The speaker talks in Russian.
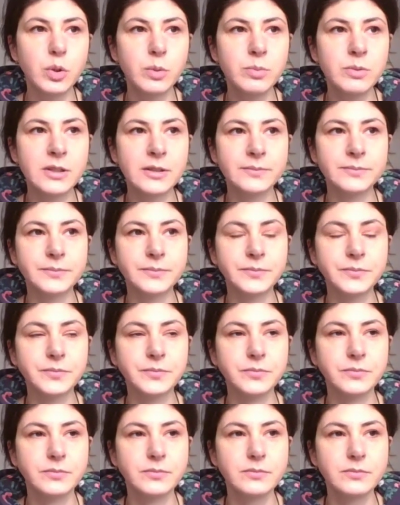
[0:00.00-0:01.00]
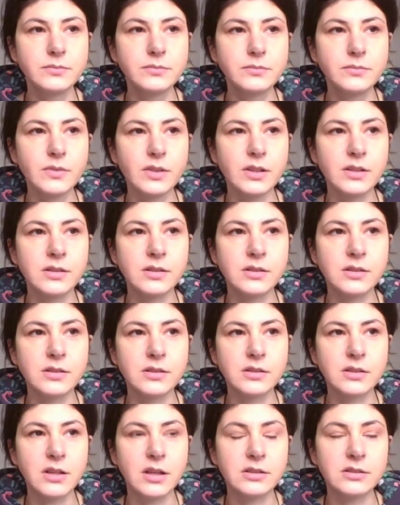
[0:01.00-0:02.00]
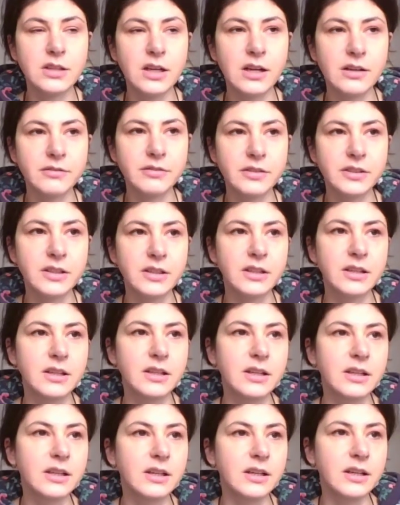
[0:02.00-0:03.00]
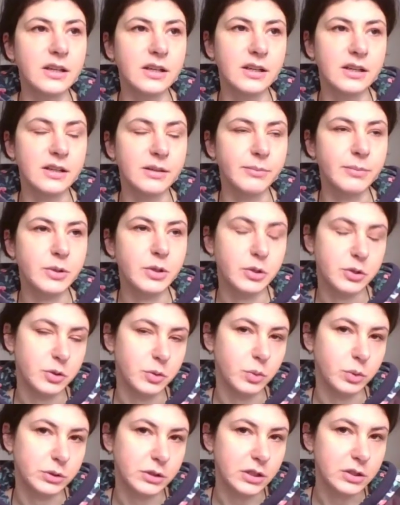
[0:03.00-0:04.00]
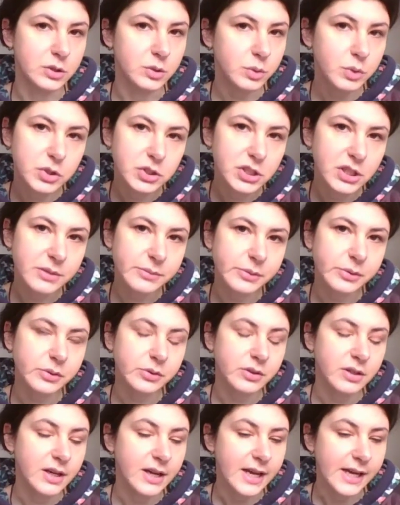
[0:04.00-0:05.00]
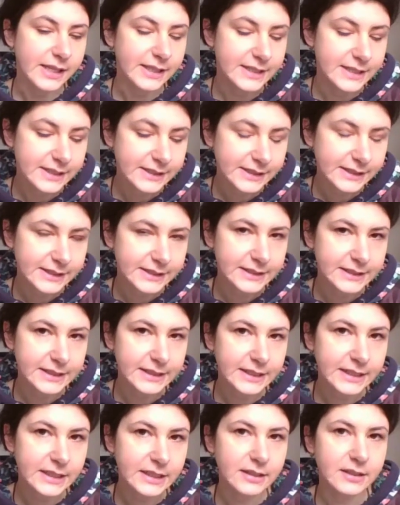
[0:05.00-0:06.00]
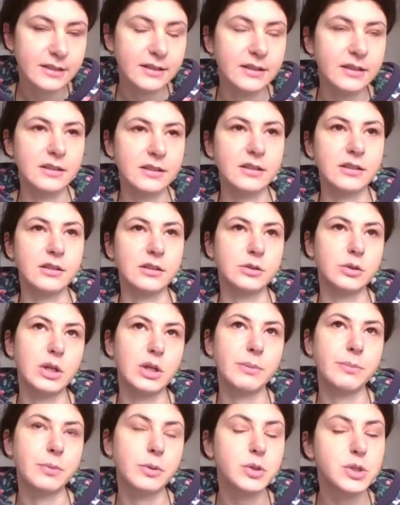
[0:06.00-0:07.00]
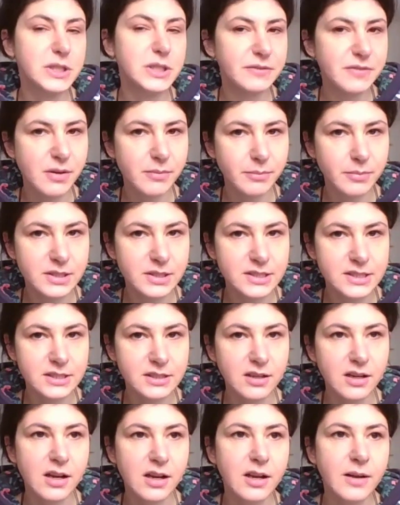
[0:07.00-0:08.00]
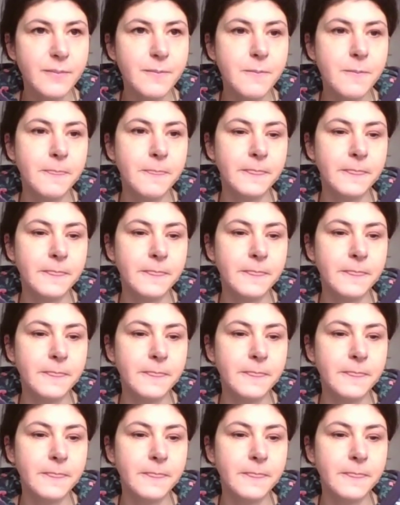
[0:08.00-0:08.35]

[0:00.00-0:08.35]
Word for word: удобно, а, когда вы а, берете какую-то одну тему, один стиль, которая просто вам близка,